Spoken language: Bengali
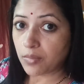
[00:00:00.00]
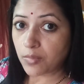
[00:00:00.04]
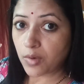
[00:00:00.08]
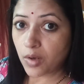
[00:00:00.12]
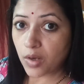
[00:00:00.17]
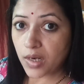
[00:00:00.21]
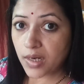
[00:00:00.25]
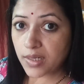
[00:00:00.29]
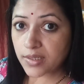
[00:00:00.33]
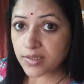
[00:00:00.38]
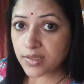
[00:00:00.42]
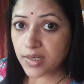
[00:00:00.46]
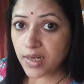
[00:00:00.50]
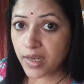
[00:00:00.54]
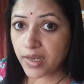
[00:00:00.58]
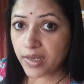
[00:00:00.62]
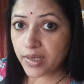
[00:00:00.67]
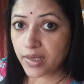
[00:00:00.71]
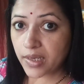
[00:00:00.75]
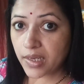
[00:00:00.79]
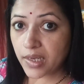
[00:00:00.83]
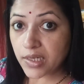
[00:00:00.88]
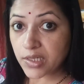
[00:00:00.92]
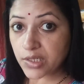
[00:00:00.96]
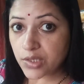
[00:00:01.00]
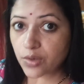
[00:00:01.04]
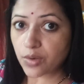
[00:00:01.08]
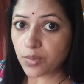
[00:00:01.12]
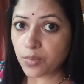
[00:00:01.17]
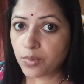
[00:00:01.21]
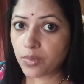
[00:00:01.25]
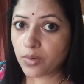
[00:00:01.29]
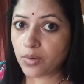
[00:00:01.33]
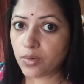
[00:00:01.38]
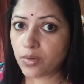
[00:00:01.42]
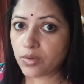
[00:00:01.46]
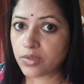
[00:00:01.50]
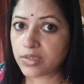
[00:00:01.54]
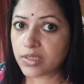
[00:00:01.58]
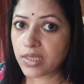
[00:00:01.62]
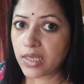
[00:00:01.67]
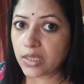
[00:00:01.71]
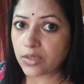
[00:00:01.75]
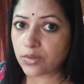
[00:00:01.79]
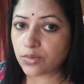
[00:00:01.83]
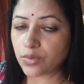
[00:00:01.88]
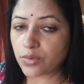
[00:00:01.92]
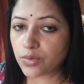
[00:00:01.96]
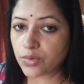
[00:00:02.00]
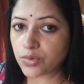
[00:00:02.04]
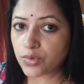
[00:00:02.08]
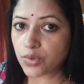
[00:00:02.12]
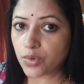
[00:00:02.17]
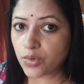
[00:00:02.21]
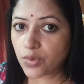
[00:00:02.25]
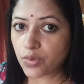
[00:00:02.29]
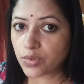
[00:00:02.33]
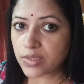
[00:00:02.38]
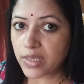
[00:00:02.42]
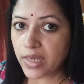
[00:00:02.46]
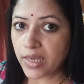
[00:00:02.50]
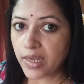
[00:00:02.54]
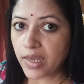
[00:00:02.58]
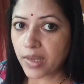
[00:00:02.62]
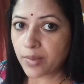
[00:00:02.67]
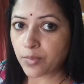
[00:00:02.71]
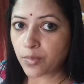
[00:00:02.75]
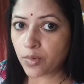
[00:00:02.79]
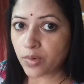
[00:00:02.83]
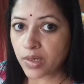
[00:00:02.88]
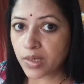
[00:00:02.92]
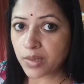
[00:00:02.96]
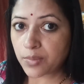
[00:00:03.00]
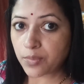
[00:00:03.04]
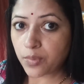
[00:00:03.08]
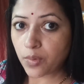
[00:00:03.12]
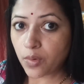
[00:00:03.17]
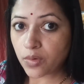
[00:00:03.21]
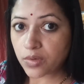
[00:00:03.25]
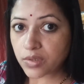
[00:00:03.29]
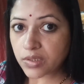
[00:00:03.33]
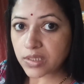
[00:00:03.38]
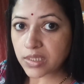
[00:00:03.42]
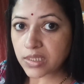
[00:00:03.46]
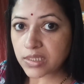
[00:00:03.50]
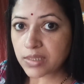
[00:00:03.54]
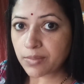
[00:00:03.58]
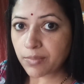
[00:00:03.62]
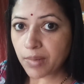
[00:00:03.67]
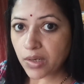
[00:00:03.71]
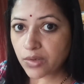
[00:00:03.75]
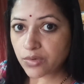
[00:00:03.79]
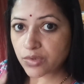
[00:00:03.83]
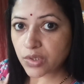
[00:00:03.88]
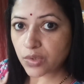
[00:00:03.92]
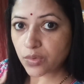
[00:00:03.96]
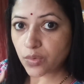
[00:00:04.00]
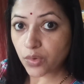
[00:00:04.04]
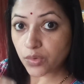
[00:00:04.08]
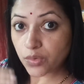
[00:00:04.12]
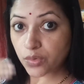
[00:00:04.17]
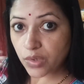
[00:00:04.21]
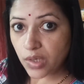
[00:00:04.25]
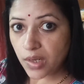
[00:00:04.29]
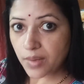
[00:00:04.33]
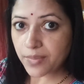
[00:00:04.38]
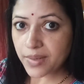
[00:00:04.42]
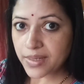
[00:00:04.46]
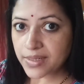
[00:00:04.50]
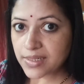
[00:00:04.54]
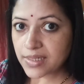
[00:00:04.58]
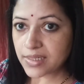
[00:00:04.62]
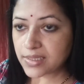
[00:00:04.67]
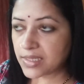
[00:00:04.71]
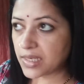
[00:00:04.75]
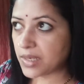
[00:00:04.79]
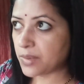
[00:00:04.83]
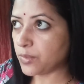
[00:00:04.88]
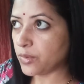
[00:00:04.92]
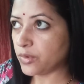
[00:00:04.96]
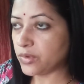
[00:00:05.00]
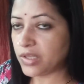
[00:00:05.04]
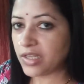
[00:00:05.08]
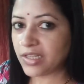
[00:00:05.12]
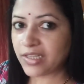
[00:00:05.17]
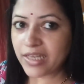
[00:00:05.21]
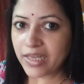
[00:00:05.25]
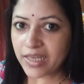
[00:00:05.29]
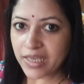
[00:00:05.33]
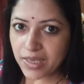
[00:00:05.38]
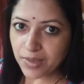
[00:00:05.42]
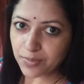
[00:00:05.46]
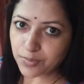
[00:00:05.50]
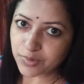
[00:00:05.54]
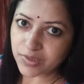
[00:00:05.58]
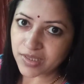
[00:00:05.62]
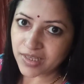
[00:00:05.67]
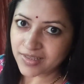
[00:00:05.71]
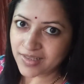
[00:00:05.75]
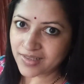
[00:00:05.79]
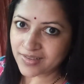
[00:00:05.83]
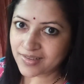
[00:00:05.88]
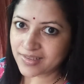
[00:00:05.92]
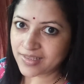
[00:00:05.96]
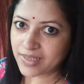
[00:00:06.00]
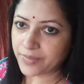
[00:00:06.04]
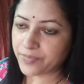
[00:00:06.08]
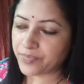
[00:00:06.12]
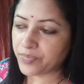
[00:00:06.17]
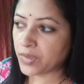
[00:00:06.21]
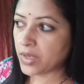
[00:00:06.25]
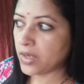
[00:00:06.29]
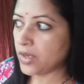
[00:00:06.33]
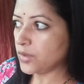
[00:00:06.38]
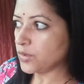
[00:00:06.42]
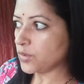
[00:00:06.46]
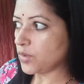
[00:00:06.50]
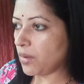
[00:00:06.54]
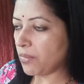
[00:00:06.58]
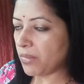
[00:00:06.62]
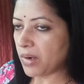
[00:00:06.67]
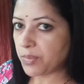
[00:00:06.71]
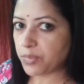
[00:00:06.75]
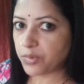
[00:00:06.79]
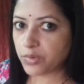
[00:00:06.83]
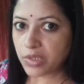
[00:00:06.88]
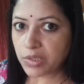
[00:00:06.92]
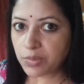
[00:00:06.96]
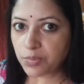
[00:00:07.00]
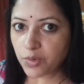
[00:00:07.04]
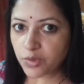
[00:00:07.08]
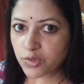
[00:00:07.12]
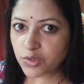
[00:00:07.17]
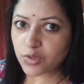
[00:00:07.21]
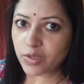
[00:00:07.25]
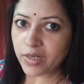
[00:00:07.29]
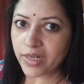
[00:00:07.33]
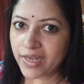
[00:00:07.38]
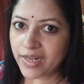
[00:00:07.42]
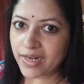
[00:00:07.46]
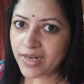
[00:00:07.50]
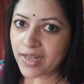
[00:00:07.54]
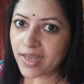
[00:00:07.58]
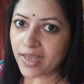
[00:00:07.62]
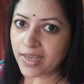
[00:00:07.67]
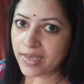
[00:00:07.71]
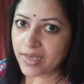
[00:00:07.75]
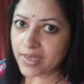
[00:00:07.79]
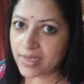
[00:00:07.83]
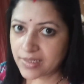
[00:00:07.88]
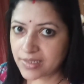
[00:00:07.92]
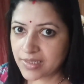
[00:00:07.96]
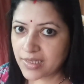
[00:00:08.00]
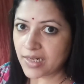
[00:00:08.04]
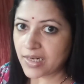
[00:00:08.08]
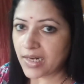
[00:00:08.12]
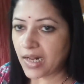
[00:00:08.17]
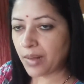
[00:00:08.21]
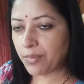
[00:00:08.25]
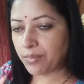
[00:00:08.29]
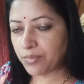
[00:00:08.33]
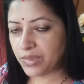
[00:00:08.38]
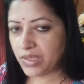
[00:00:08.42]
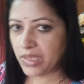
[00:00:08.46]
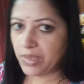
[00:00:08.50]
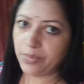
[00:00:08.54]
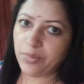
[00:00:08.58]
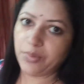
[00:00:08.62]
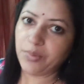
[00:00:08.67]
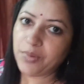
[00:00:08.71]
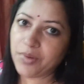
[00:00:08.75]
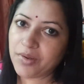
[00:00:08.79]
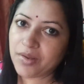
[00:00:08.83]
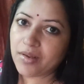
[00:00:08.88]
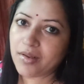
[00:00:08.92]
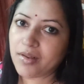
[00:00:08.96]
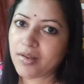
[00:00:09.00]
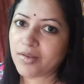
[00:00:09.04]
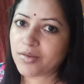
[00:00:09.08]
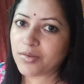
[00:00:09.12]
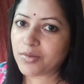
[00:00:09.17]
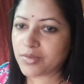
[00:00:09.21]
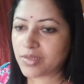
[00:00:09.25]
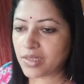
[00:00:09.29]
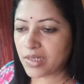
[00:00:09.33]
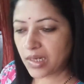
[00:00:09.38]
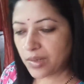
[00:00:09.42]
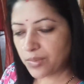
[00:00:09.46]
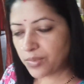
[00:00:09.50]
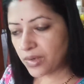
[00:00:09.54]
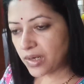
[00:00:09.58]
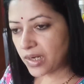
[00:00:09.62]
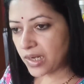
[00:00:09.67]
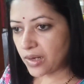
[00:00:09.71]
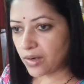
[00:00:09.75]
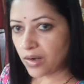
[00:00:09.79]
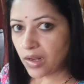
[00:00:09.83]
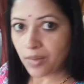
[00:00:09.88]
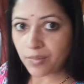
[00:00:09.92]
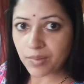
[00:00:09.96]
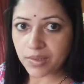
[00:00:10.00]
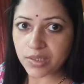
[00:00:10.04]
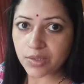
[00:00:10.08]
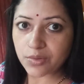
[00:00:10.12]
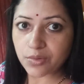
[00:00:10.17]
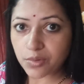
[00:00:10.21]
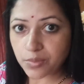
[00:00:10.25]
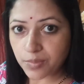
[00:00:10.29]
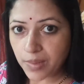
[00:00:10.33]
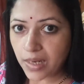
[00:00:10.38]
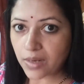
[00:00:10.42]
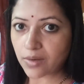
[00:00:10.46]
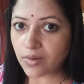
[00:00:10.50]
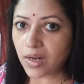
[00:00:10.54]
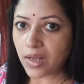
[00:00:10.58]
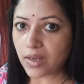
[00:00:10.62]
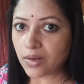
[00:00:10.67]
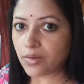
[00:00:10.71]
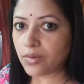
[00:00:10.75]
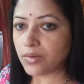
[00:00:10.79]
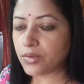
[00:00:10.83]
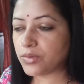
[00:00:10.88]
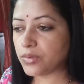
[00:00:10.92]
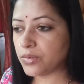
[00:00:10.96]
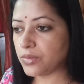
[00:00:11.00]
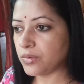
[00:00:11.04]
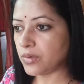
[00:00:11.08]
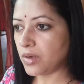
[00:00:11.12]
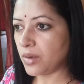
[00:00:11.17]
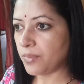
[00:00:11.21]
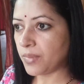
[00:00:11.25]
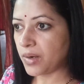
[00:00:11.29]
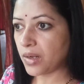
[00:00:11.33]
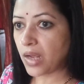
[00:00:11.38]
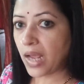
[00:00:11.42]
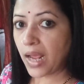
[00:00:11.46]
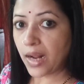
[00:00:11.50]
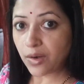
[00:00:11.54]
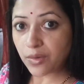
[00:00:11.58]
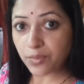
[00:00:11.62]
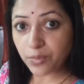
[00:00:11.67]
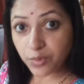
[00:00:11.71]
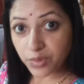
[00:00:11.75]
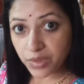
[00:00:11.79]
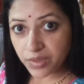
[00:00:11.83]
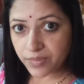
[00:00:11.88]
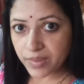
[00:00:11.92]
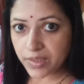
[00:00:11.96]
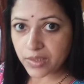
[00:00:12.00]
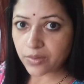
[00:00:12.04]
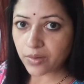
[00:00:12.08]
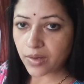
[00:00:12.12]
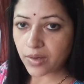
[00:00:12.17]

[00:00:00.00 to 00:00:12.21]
মহারাজরা এসেও বলল যে এত ছোট জায়গায় মনের ভক্তি যে মানুষের কতটা বেশি সেই মন্দির দেখেই বোঝা যাচ্ছে তো আমরা প্রতি বছর এখানে এসে নাম দেব তো সেটাই বলে গেল আমাদের খুব ভালো লাগলো তো আমরা আরও মোটিভেট